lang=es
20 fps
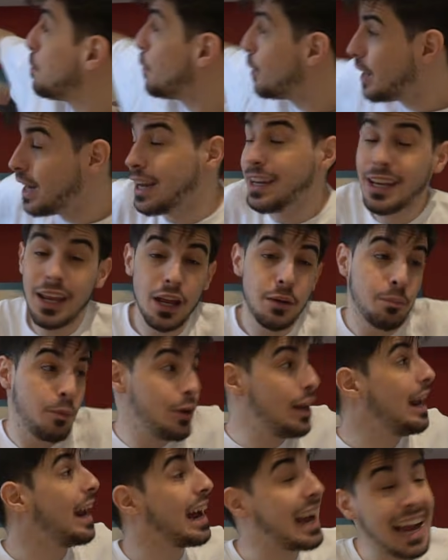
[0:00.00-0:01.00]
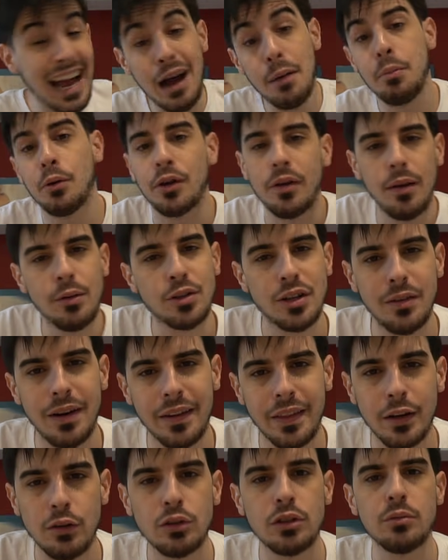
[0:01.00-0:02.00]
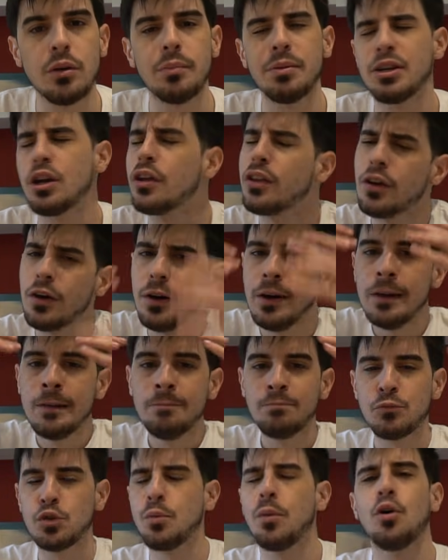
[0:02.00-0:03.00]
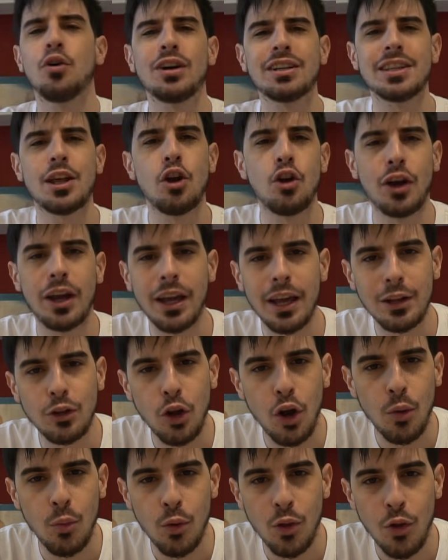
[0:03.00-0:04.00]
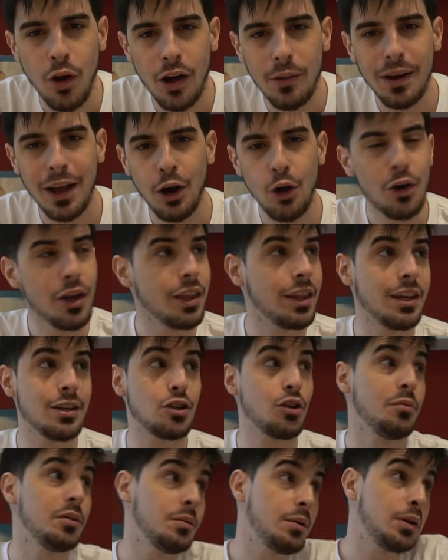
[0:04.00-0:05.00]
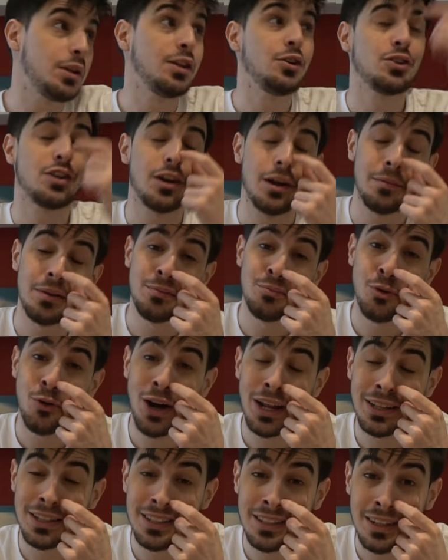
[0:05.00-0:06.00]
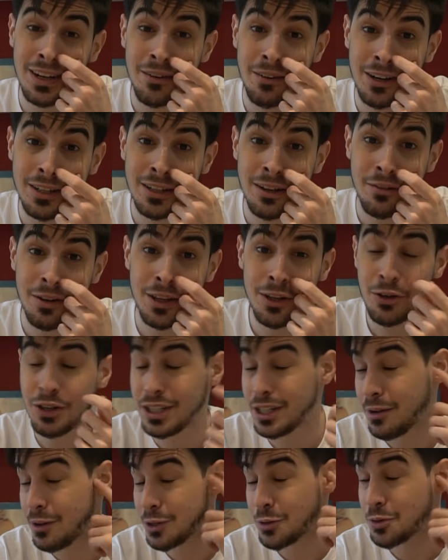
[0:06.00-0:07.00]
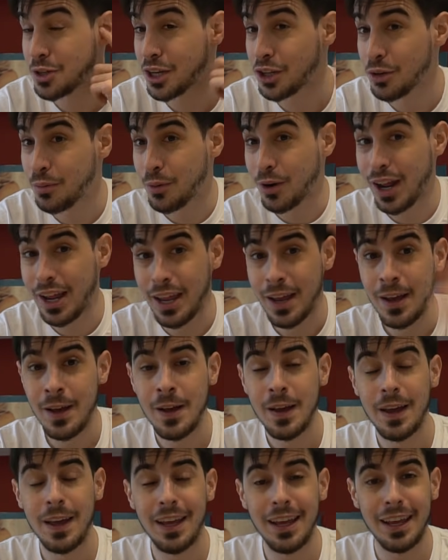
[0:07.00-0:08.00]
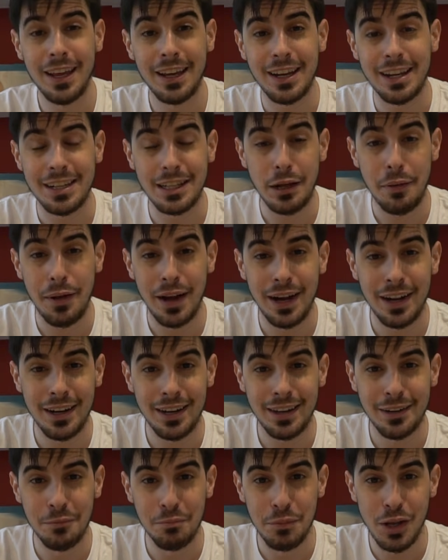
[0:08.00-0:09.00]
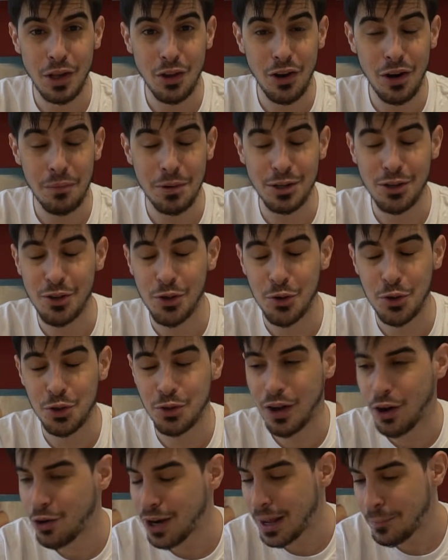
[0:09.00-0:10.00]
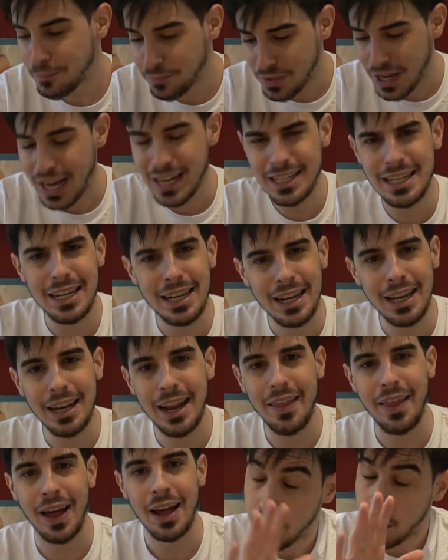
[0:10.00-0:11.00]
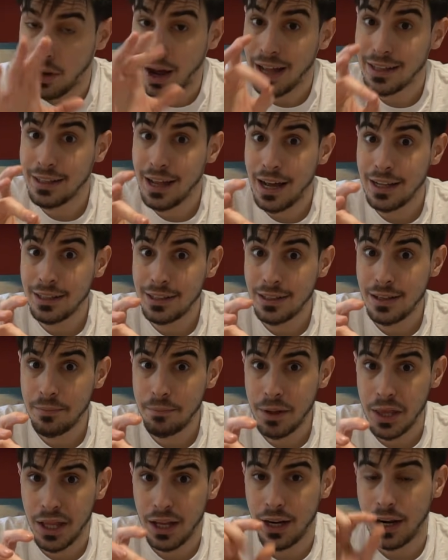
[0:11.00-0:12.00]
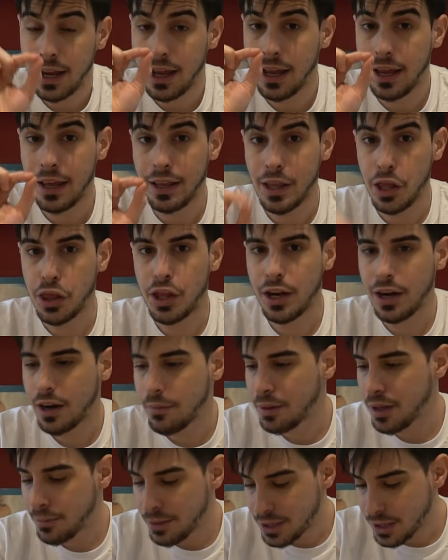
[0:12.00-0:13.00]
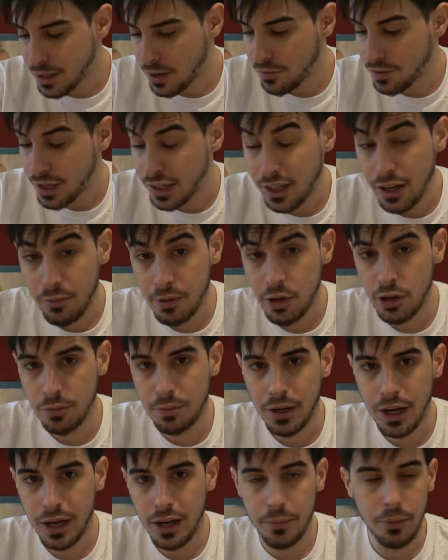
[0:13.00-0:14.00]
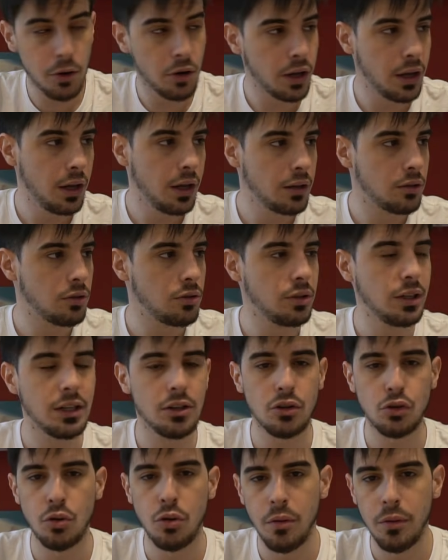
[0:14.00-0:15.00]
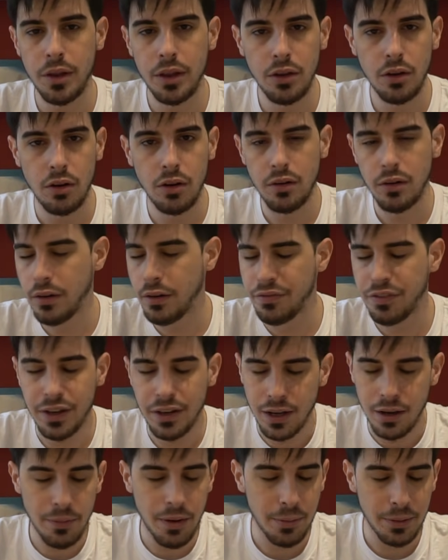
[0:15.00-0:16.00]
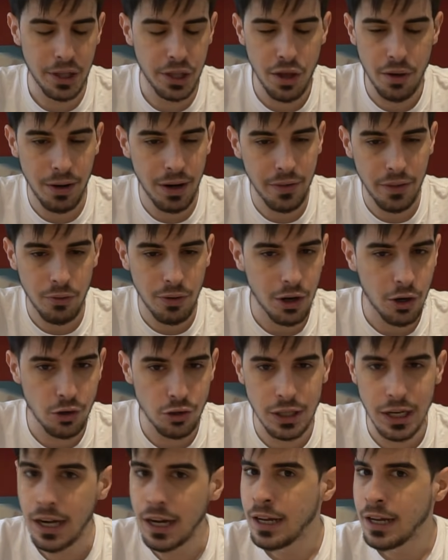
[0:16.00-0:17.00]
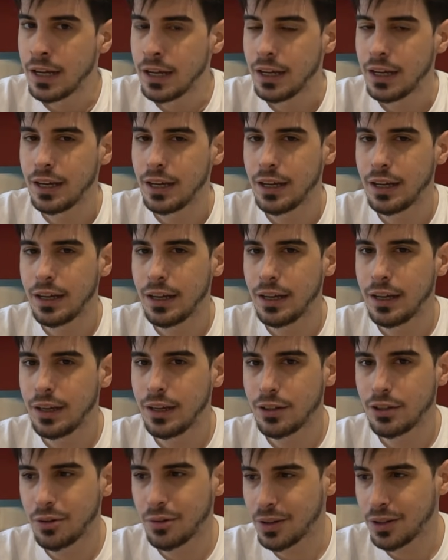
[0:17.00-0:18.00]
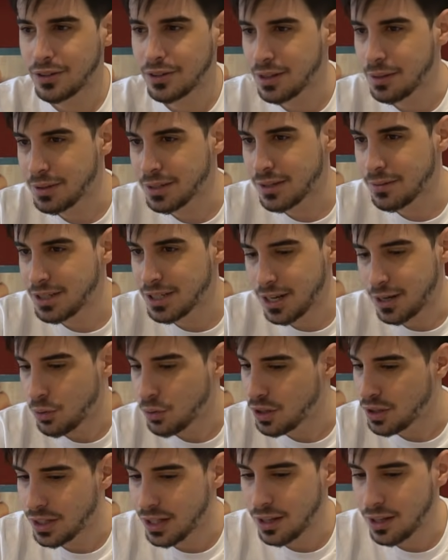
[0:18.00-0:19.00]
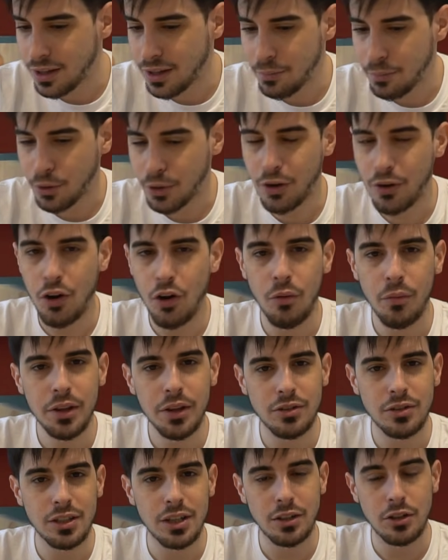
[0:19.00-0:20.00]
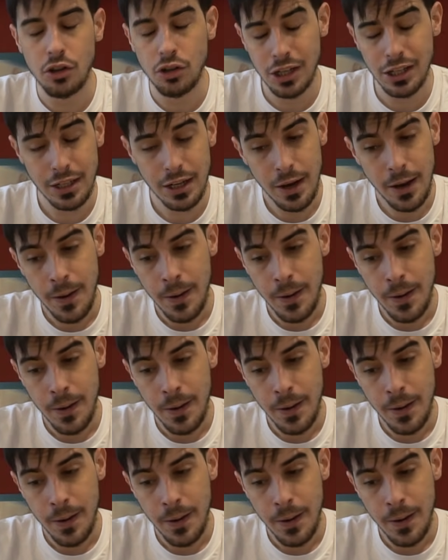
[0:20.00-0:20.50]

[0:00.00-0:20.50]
spoiler allí, spoiler acá Porque vamos a hablar del último episodio, supongo que es de lo que todo el mundo habla hoy De hecho mis vecinos ahora mismo, antes de grabar este vídeo, estaba escuchando por ahí eh, que estaban viendo el episodio justo ahora Así que nada, bueno, antes de empezar, eh, decir rápidamente que al final del vídeo explicaré por qué estos días no subo vídeo En fin, que me apetece hablar de una cosa eh, sobre temas de mi salud y tal, de por qué no hago vídeos y esas cosas.